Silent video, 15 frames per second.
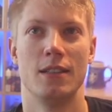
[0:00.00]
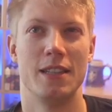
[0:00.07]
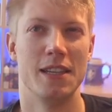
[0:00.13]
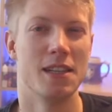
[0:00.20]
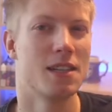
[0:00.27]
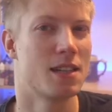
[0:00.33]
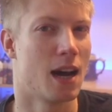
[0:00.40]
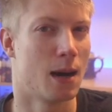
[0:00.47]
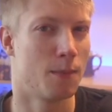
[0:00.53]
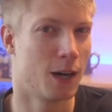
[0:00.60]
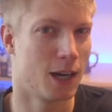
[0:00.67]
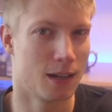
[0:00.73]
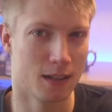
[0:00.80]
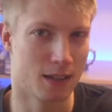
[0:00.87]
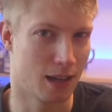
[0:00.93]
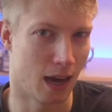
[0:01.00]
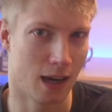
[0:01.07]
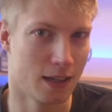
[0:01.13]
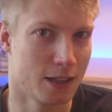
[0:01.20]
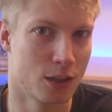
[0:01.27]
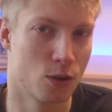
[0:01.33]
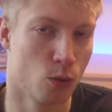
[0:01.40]
Die ist aber
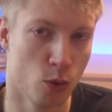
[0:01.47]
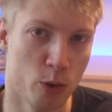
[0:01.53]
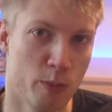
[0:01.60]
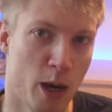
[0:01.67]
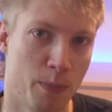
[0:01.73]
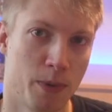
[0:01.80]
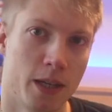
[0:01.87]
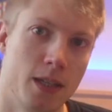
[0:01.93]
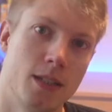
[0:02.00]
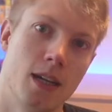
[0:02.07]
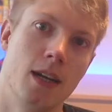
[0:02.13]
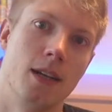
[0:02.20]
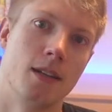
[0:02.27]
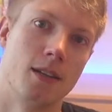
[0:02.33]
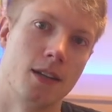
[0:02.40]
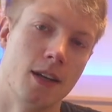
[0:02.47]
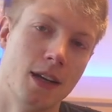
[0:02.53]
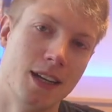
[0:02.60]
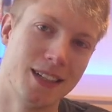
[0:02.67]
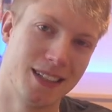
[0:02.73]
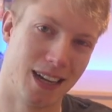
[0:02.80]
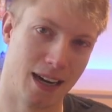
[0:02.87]
gar nicht so überpräsent.
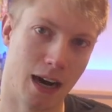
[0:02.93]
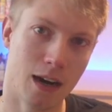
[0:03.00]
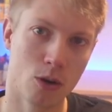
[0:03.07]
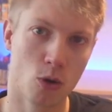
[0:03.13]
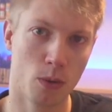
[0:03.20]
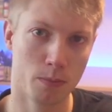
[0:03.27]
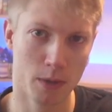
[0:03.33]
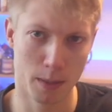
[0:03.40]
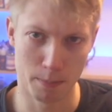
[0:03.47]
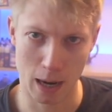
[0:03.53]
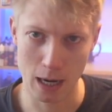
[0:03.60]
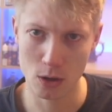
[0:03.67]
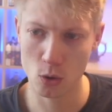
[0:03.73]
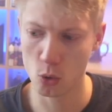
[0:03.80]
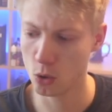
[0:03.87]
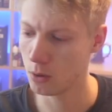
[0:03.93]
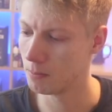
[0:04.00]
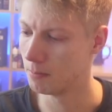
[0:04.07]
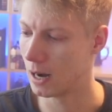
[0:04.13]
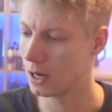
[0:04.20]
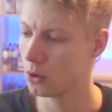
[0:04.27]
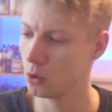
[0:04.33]
Danach kommt eine Mango.
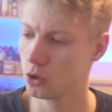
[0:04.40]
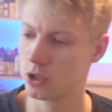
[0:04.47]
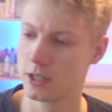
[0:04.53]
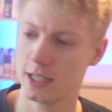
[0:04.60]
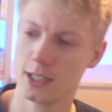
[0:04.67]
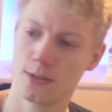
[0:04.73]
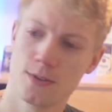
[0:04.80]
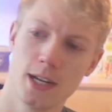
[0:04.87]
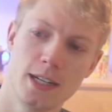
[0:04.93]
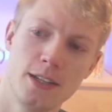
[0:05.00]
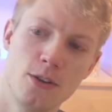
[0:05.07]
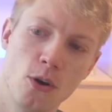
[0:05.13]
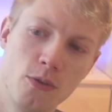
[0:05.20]
Mango steht zwar nicht